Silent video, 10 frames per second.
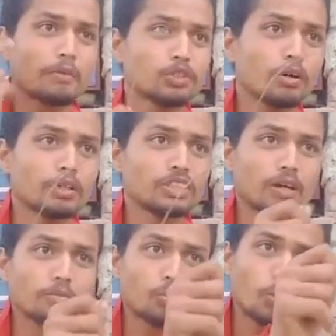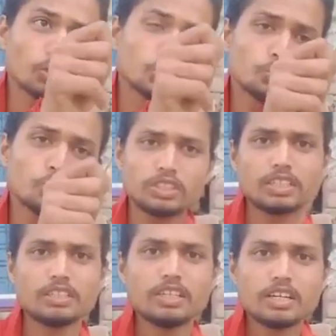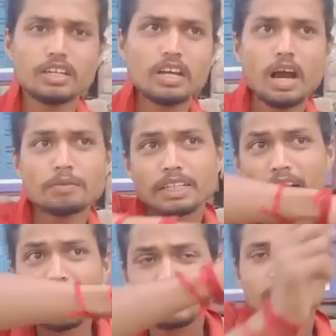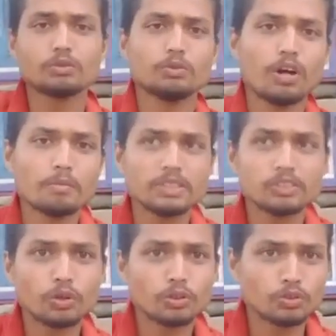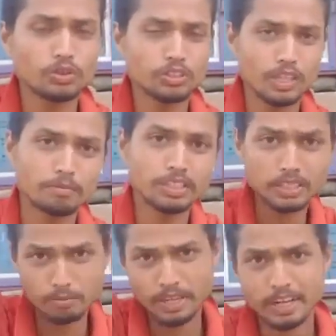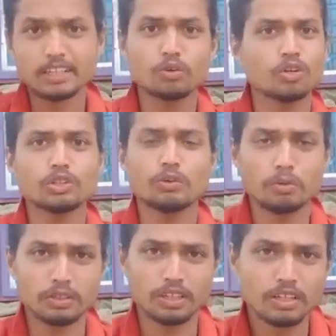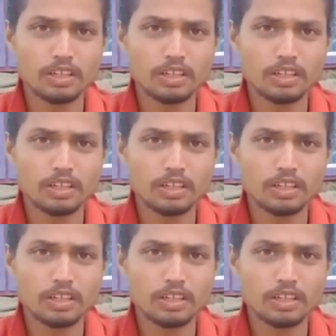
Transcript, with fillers: ভাবতে হবে যে আমি অত দূর থেকে আমি টানটা নেবো আমি শর্ট করে সামনে যে আমি হ্যান্ডেল ঘোরাতে পারবো না